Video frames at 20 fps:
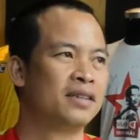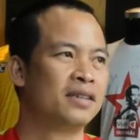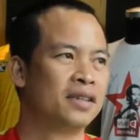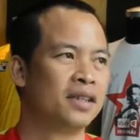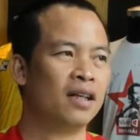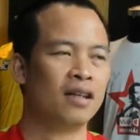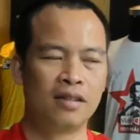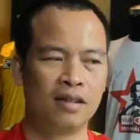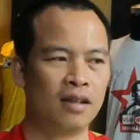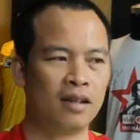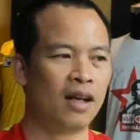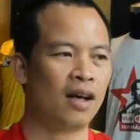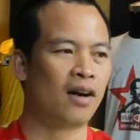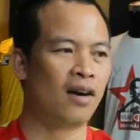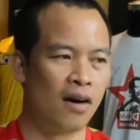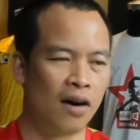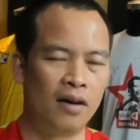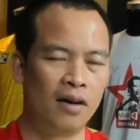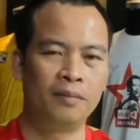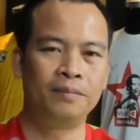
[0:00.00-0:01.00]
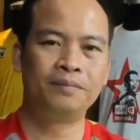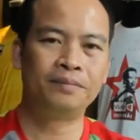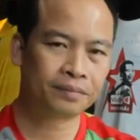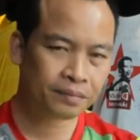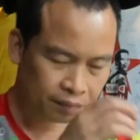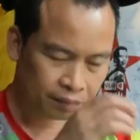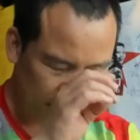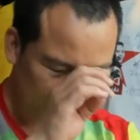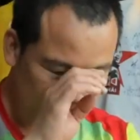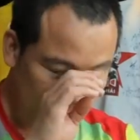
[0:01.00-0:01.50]
thực sự là khó
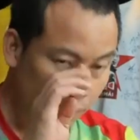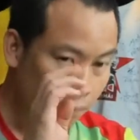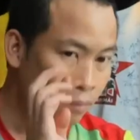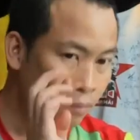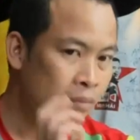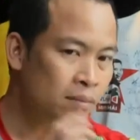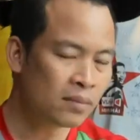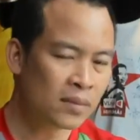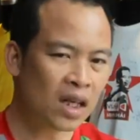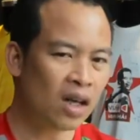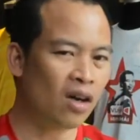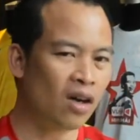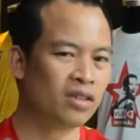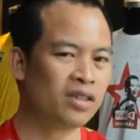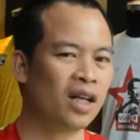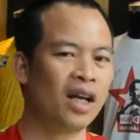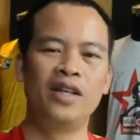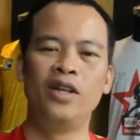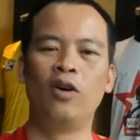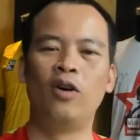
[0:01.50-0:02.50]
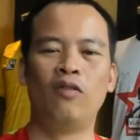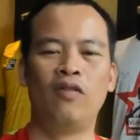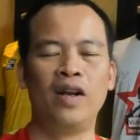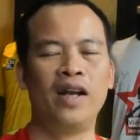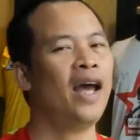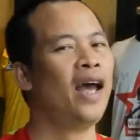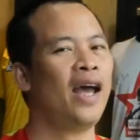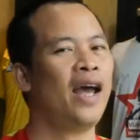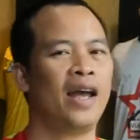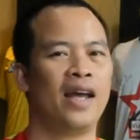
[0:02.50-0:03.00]
có rất là nhiều vấn
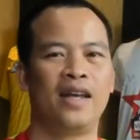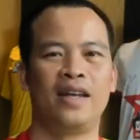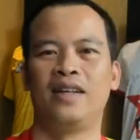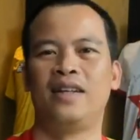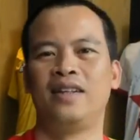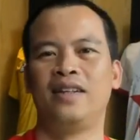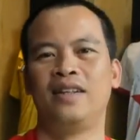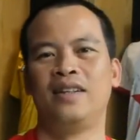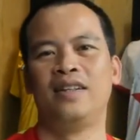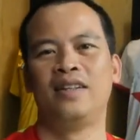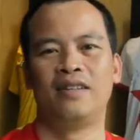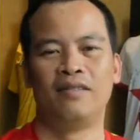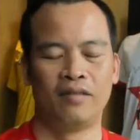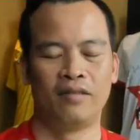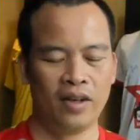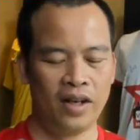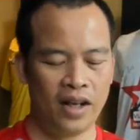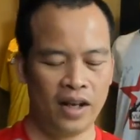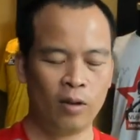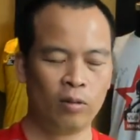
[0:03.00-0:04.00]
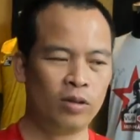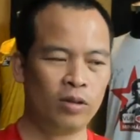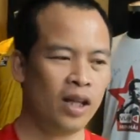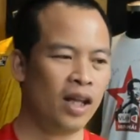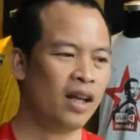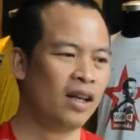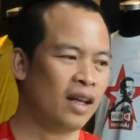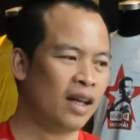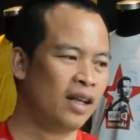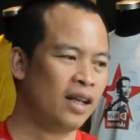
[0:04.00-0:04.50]
đề vấn đề đầu
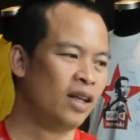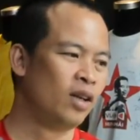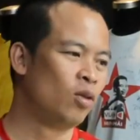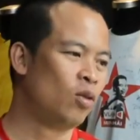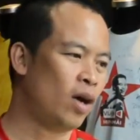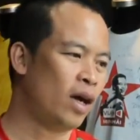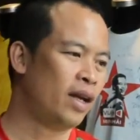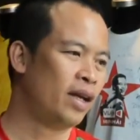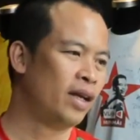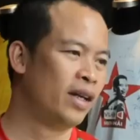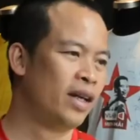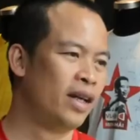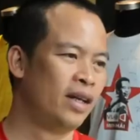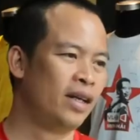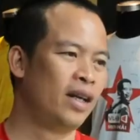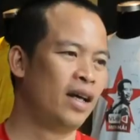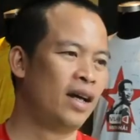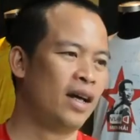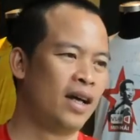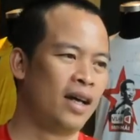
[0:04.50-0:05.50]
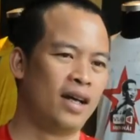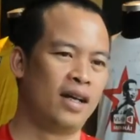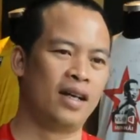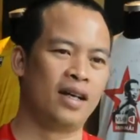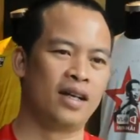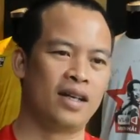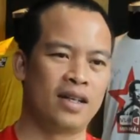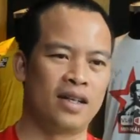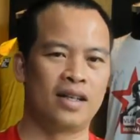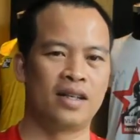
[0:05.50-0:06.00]
tiên là liên quan đến à,